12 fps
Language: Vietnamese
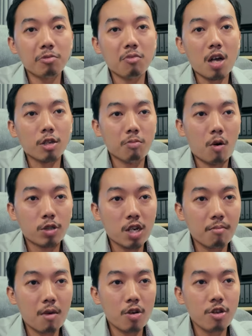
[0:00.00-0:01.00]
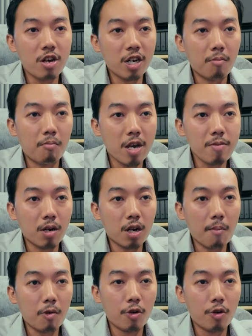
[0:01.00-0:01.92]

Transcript: trong nó màu chất bao nhiêu làm bây mình lắm